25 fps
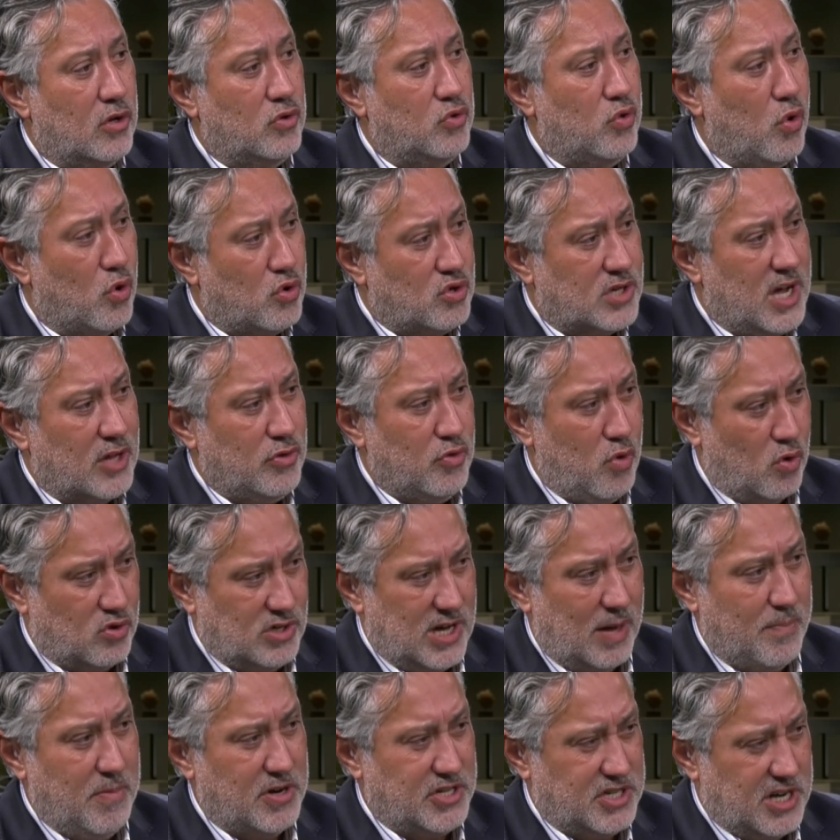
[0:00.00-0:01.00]

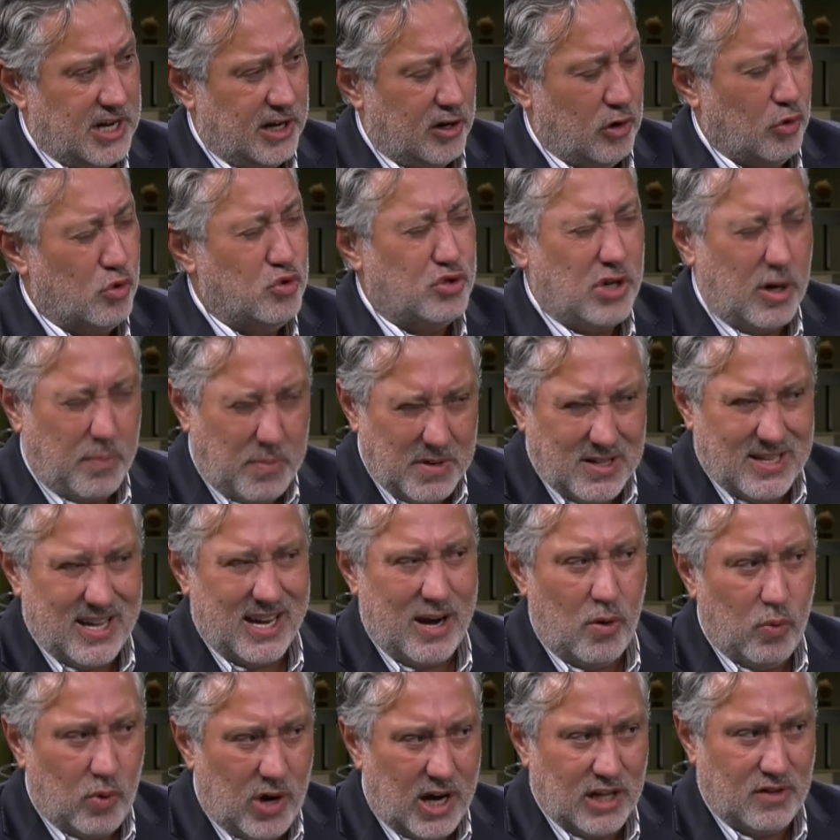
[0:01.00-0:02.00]
90-95'ine göre. 140 bin evet. tane
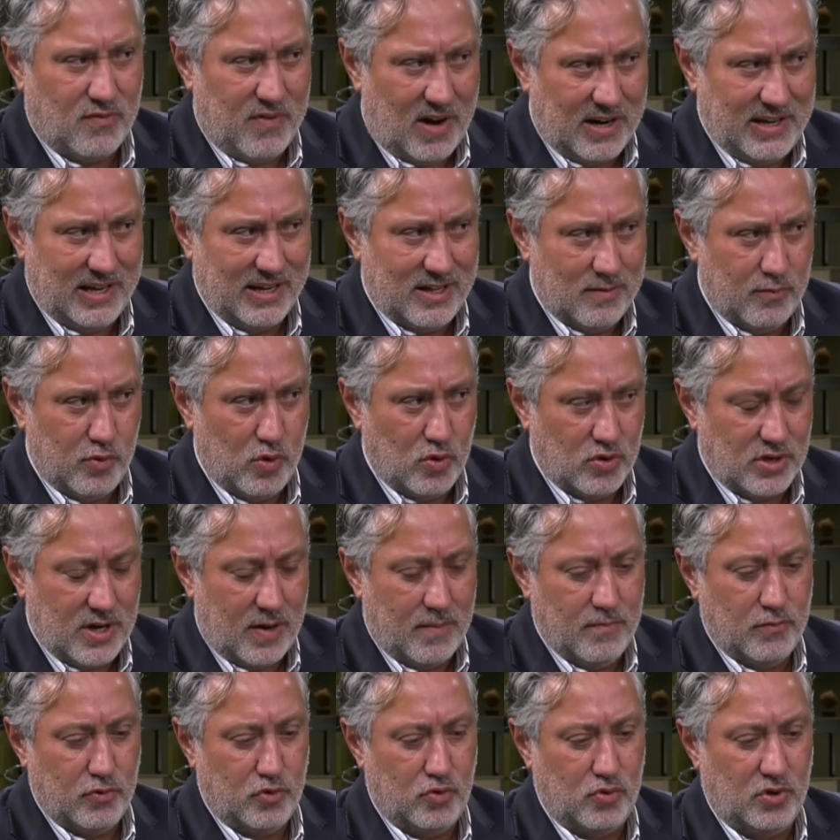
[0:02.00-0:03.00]
avukat var yanılmıyorsam
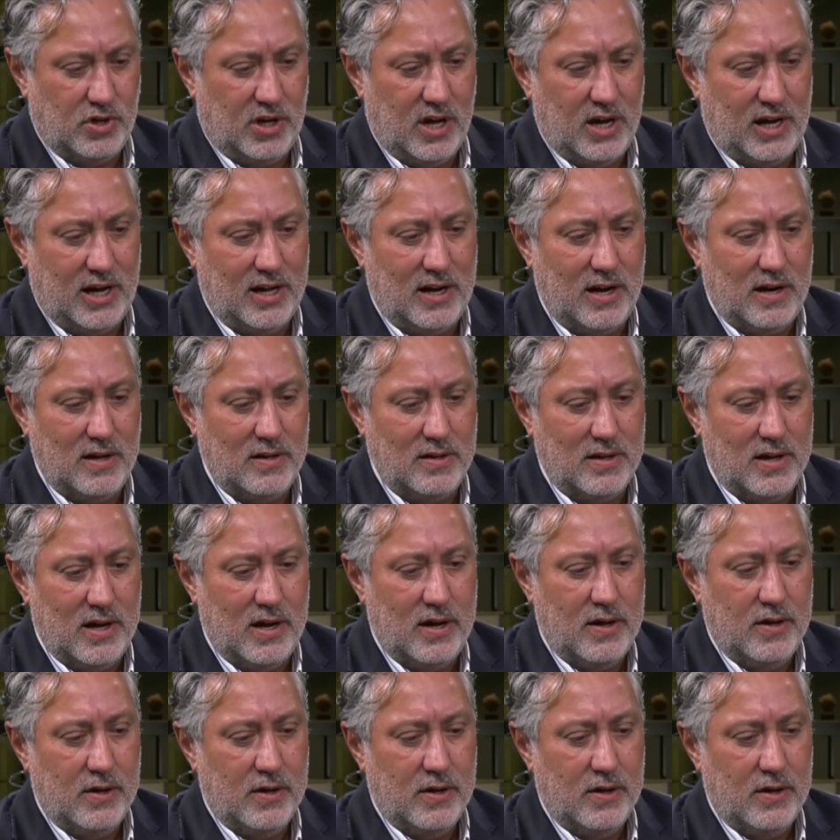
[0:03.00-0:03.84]
evet. Türkiye genelinde.